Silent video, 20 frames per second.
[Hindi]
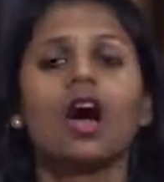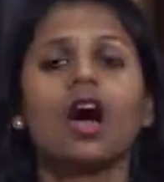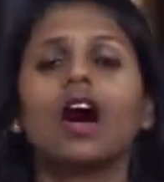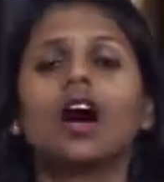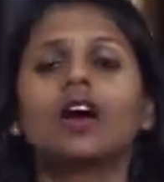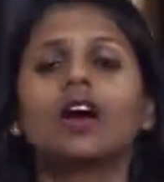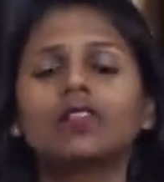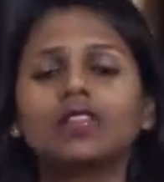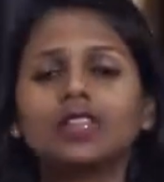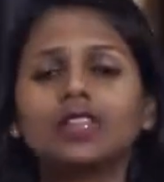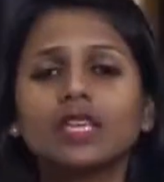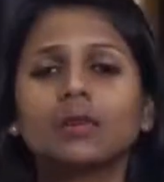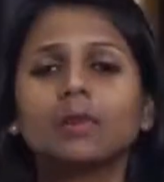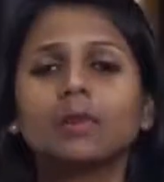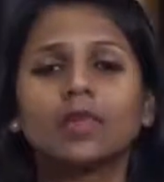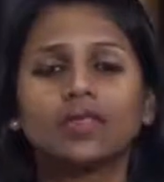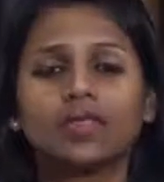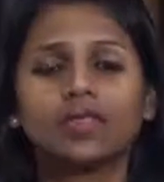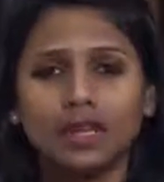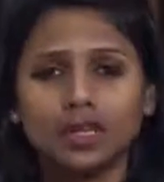और उनकी
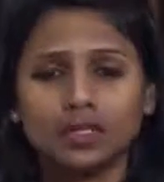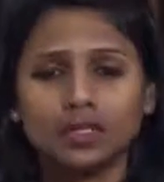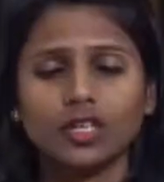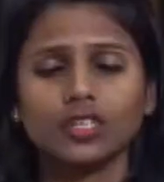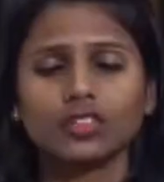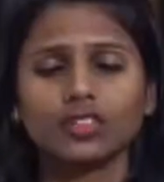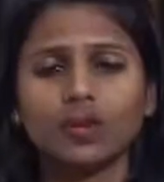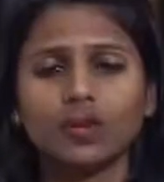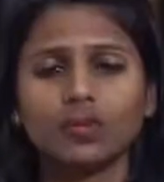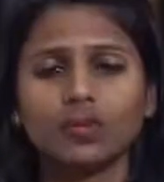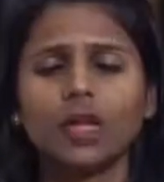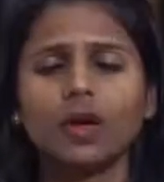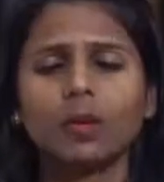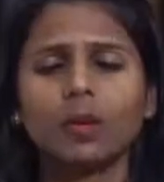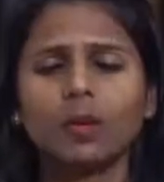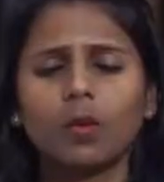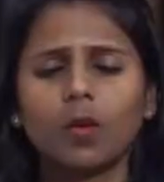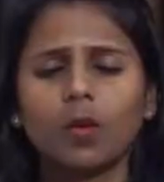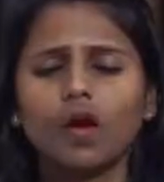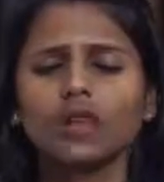प्रतिरक्षा क्षमता
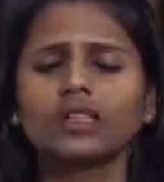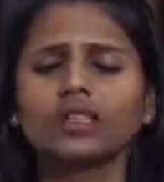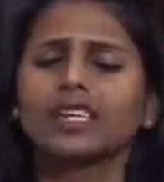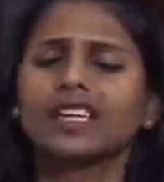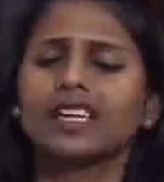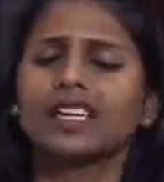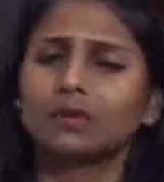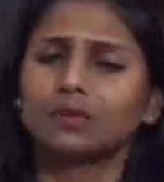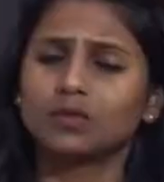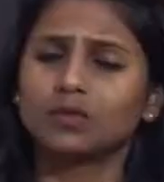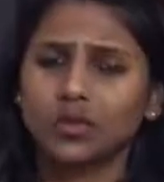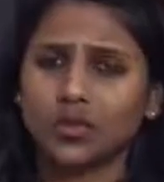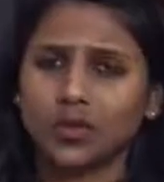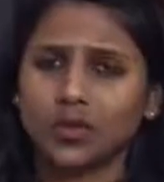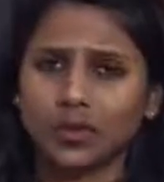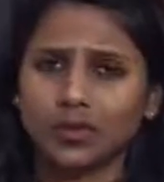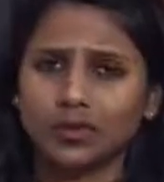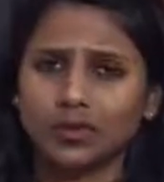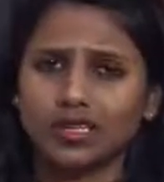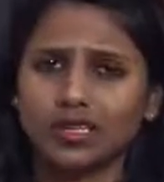बहुत ही कमजोर
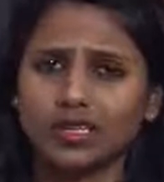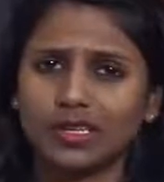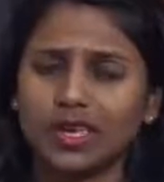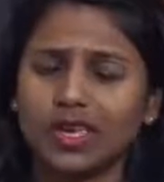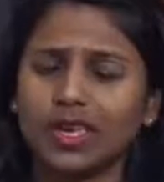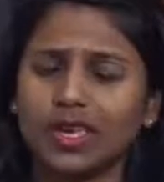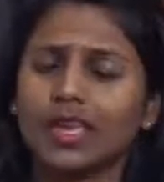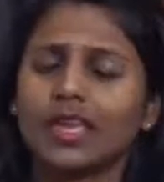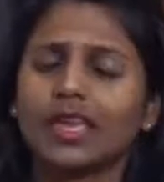होती है